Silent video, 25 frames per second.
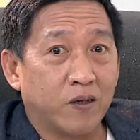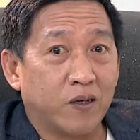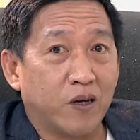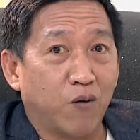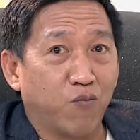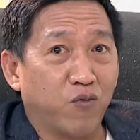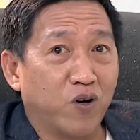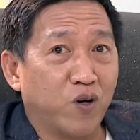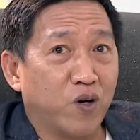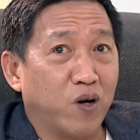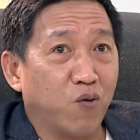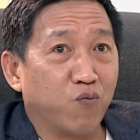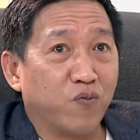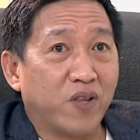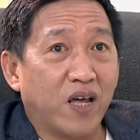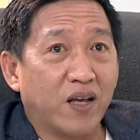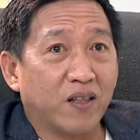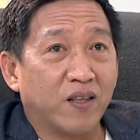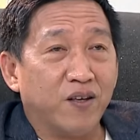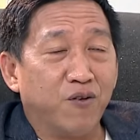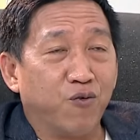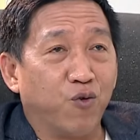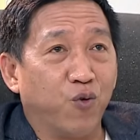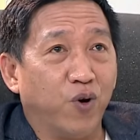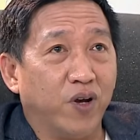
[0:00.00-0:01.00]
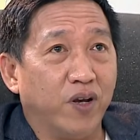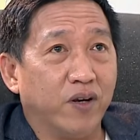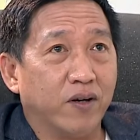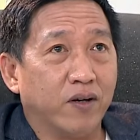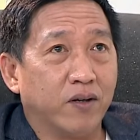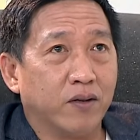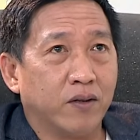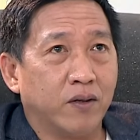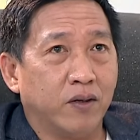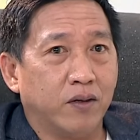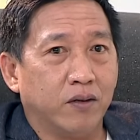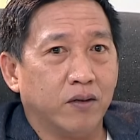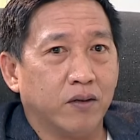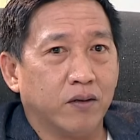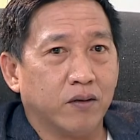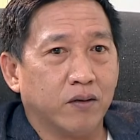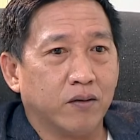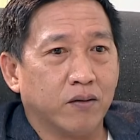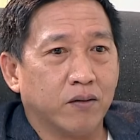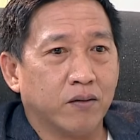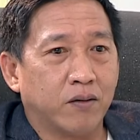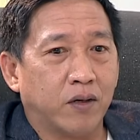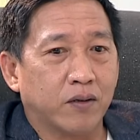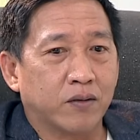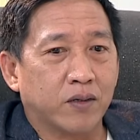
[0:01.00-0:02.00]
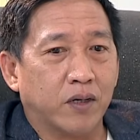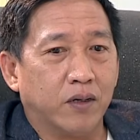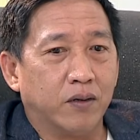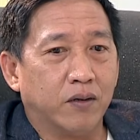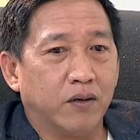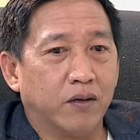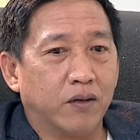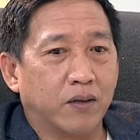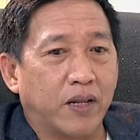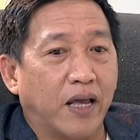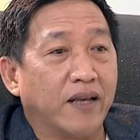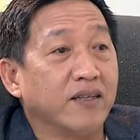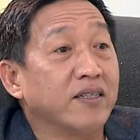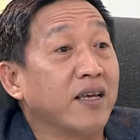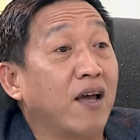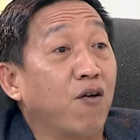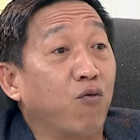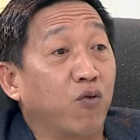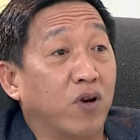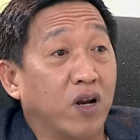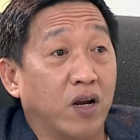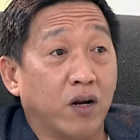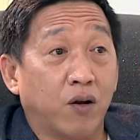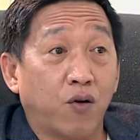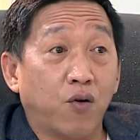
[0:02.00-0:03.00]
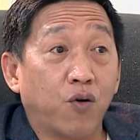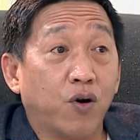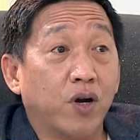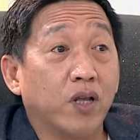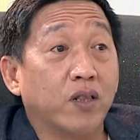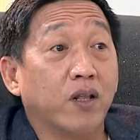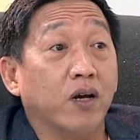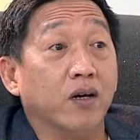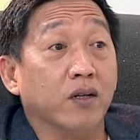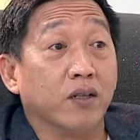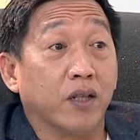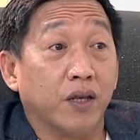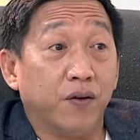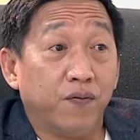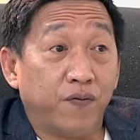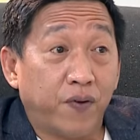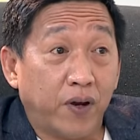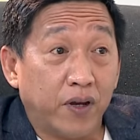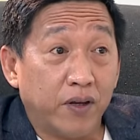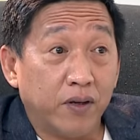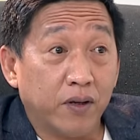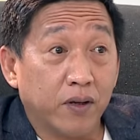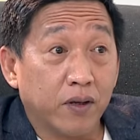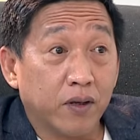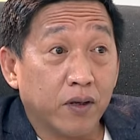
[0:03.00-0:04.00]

trong cái công tác thiện nguyện thì ờ, thực sự nó tại sao người ta nói cái từ tỷ phí